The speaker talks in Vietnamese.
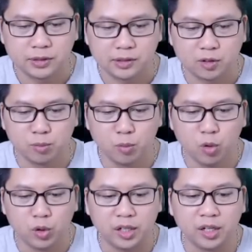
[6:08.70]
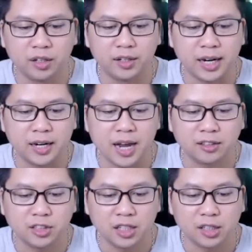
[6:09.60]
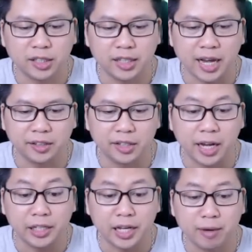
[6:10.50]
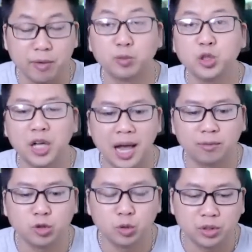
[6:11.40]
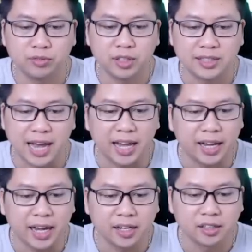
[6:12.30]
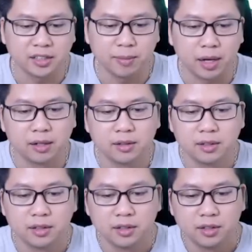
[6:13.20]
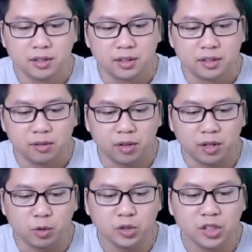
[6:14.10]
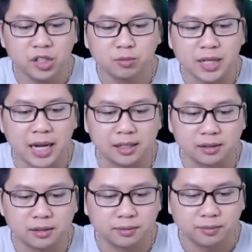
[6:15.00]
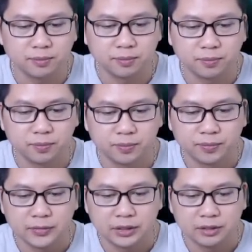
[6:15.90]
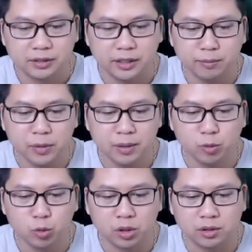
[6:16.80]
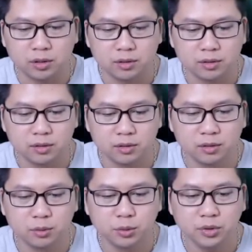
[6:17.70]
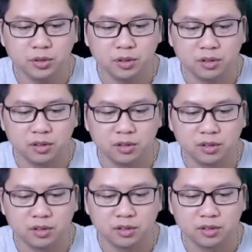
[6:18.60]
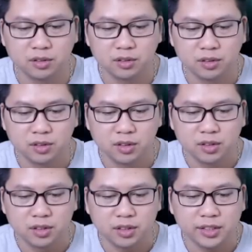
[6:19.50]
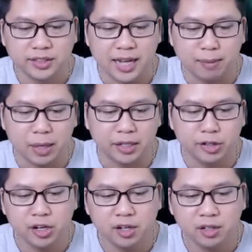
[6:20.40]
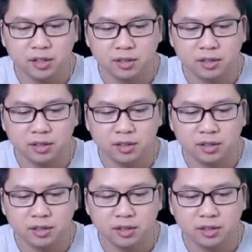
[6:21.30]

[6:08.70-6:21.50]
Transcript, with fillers: combo này đợt này đang rất là thịnh hành anh em nào chưa áp dụng thì về xài ngay các sếp ạ đấu gì cũng nát tím lịm luôn này úi giời ơi đi xa bạn nhá